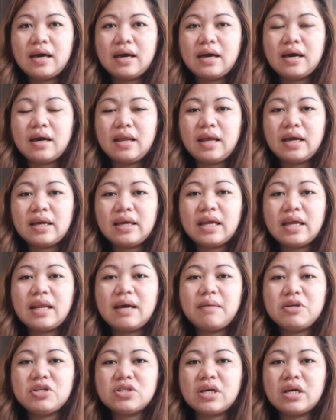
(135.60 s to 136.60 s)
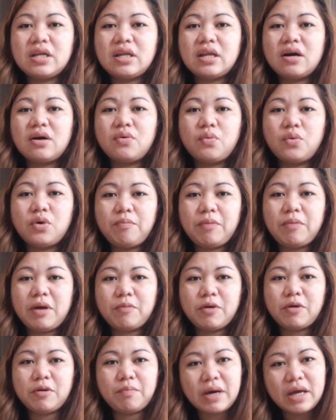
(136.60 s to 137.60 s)
uh, lagyan namin siya ng
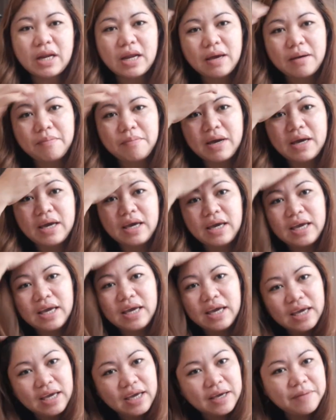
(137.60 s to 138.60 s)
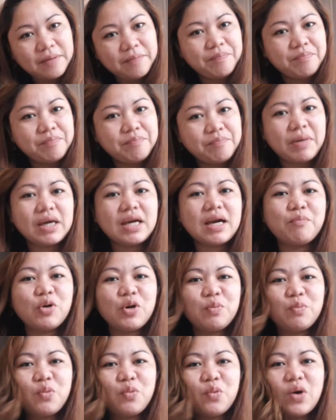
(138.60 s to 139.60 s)
wallpaper para may, may
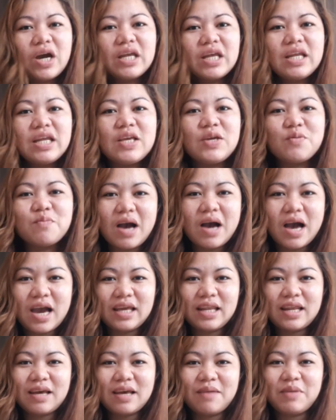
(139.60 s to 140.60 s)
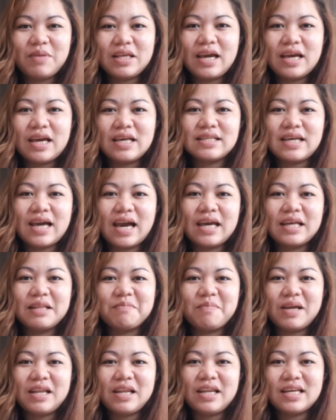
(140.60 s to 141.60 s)
kaboy buhay din yung bahay namin guys kahit
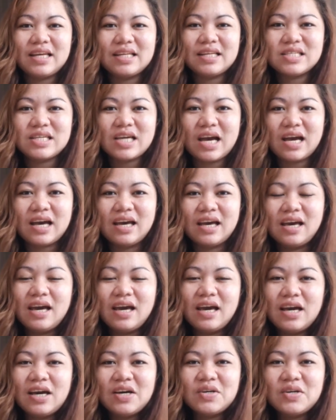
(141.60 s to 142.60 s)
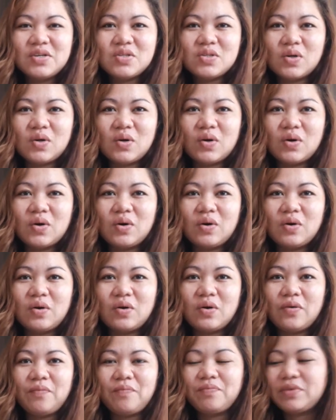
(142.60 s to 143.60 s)
maliit siya. So,
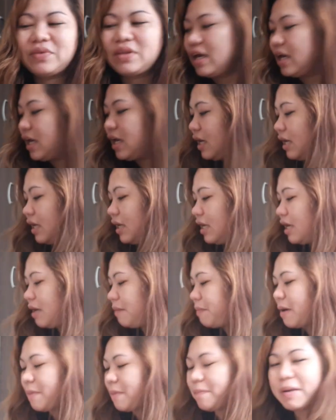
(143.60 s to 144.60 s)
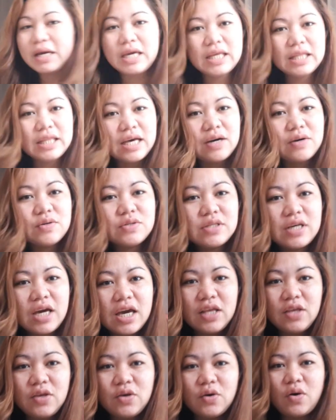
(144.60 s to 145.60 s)
ipapakita ko sa
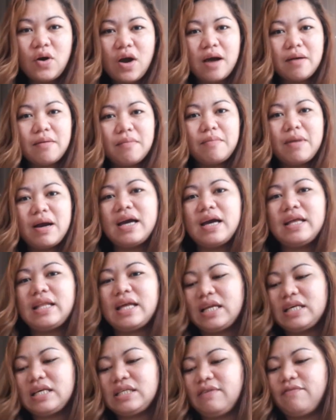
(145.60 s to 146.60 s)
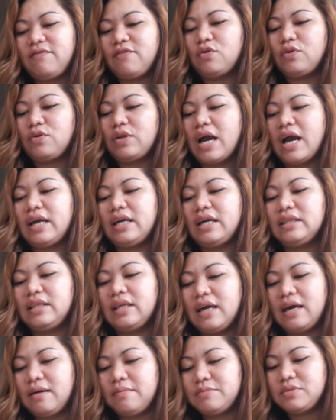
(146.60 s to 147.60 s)
inyo ang mga na-receive ko na
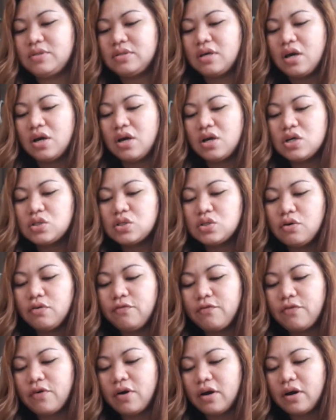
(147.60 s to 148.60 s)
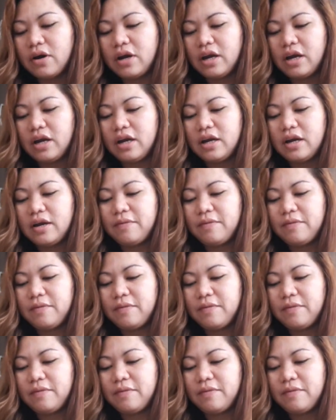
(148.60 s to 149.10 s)
items. So far,